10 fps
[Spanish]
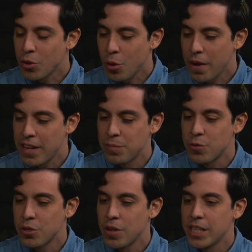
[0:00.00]
autor una vez
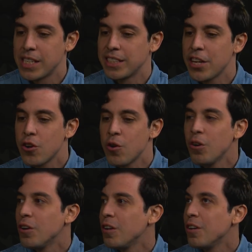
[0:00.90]
puso que es que yo
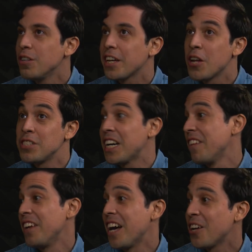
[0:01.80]
no, quiero
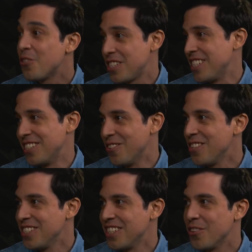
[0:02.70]
sacrificar cosas,
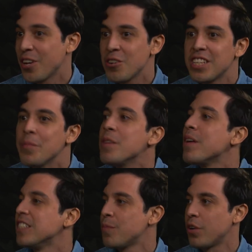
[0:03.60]
¿no? Dice, yo no quiero ser
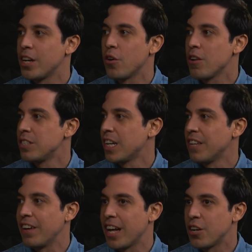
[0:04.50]
minimalista porque no quiero
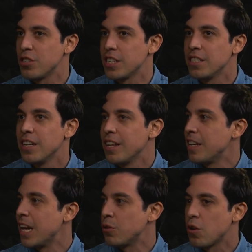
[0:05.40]
sacrificar cosas.
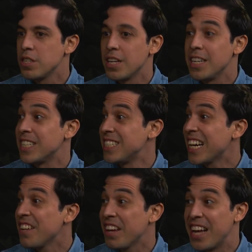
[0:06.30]
Y el autor dice, estás
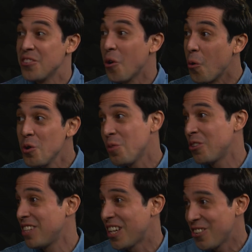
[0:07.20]
sacrificando un
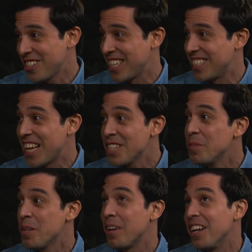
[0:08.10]
montón de cosas, ya
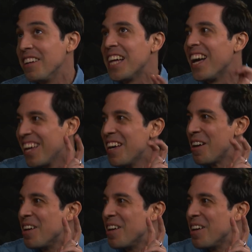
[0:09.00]
eres minimal, o sea,